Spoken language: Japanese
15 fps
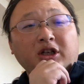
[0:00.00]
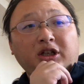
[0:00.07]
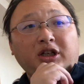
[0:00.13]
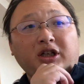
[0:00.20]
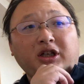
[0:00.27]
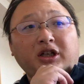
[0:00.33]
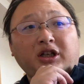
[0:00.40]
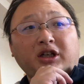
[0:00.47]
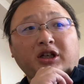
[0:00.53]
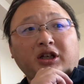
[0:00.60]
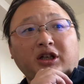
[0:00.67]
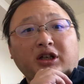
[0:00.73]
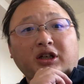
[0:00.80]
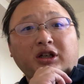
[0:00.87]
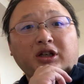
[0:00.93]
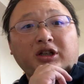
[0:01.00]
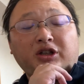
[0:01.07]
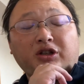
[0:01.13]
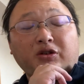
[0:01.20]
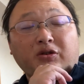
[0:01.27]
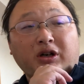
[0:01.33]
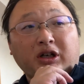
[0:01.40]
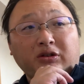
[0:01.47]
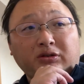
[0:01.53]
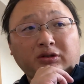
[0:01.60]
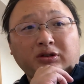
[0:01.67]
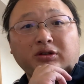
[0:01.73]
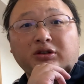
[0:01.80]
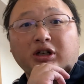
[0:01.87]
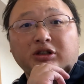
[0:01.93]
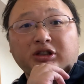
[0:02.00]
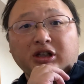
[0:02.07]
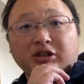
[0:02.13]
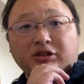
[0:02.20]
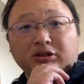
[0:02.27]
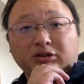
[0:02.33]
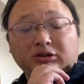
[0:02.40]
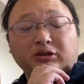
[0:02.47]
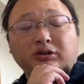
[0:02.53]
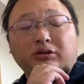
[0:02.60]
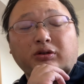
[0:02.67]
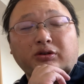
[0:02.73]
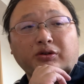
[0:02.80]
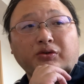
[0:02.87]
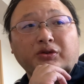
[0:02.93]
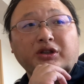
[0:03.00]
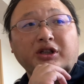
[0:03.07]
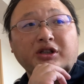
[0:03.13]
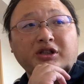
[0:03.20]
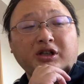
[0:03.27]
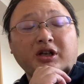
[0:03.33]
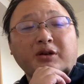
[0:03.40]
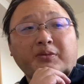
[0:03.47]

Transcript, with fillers: えー、広がる、拡散することによってですね、